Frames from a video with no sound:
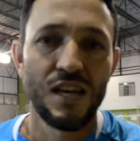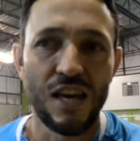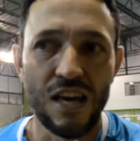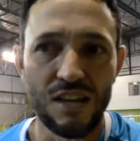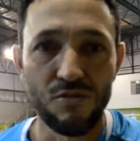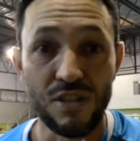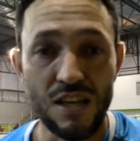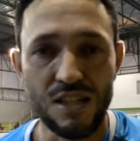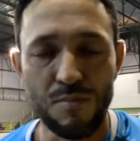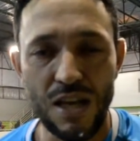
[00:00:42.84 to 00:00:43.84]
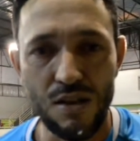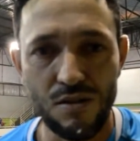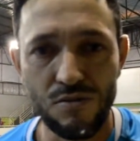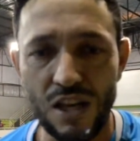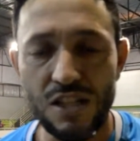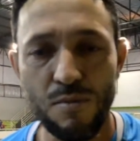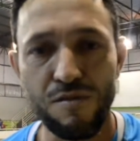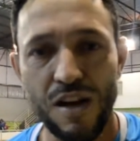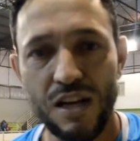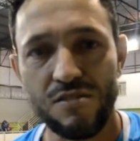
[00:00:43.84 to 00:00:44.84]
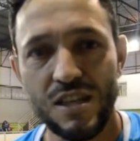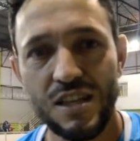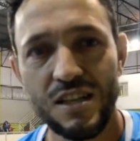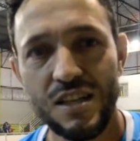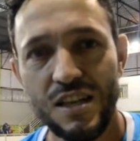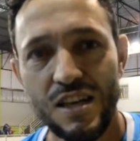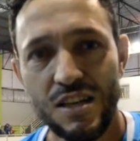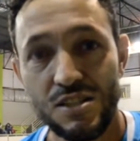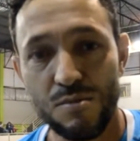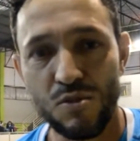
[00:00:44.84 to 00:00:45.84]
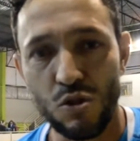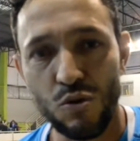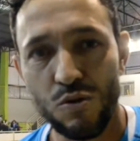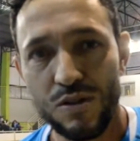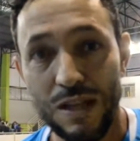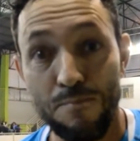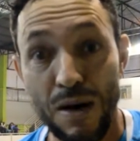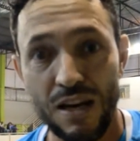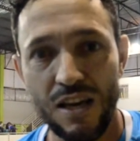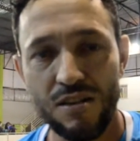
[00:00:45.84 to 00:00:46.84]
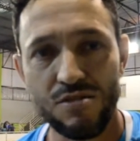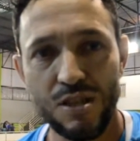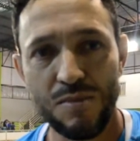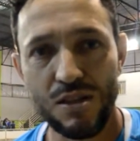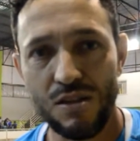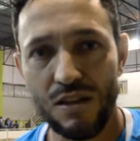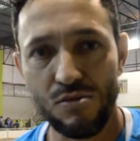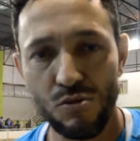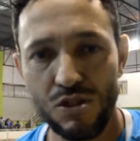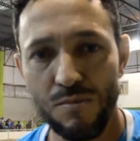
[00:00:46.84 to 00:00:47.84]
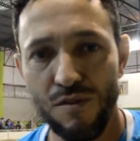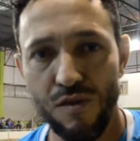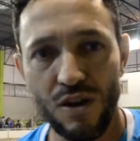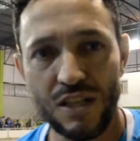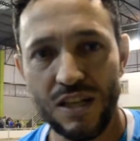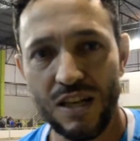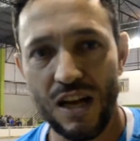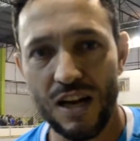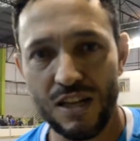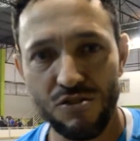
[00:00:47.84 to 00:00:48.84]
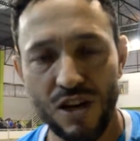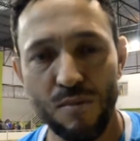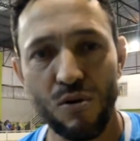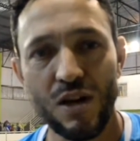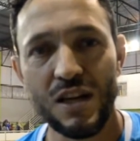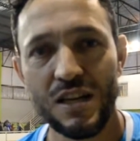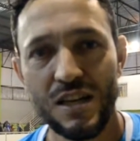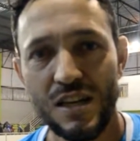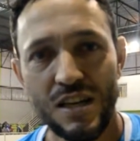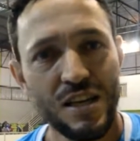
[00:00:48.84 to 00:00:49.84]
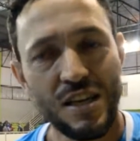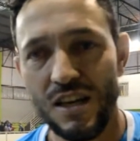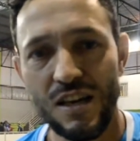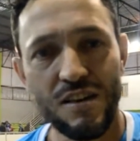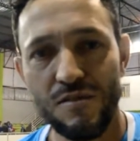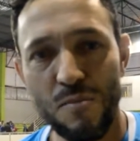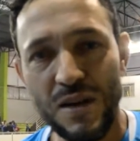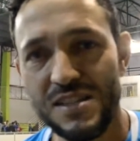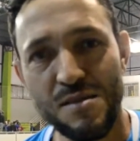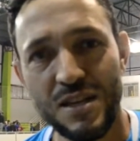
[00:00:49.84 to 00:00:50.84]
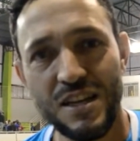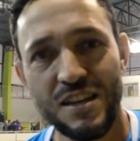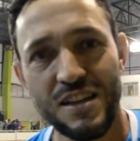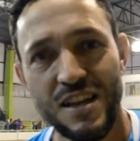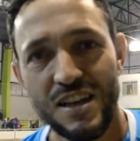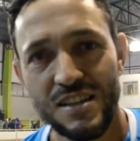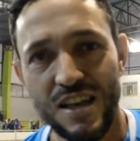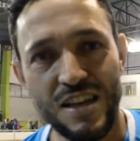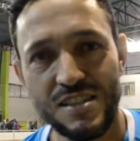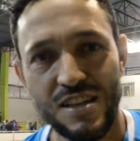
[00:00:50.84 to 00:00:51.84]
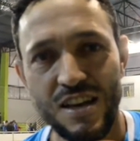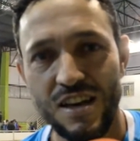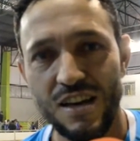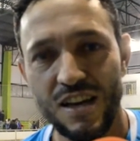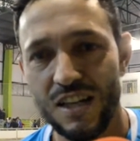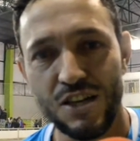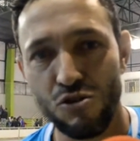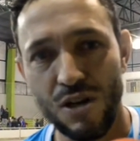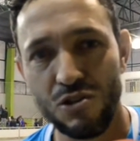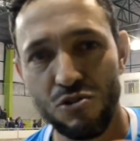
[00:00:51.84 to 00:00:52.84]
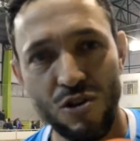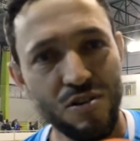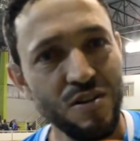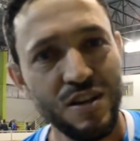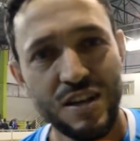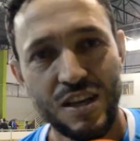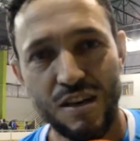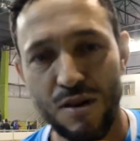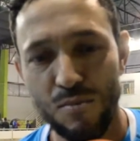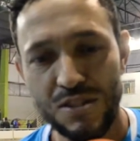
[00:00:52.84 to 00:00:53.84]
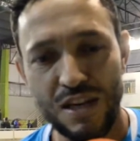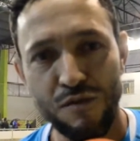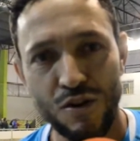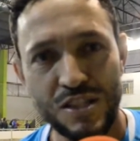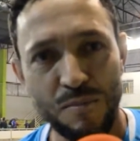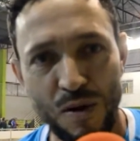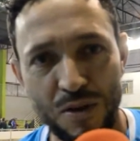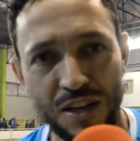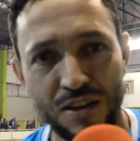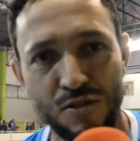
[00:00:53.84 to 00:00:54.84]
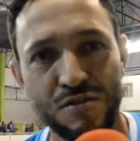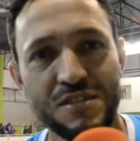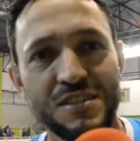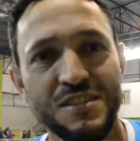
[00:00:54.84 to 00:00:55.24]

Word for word: É, não tem time, nem, não tem time fraco, né? Time todo tá parelho, time é tudo time forte, cara que joga bola. E vamos para cima, né? Tem que ser, cada jogo é um jogo e vamos mostrar a força da Palmeirinha de novo.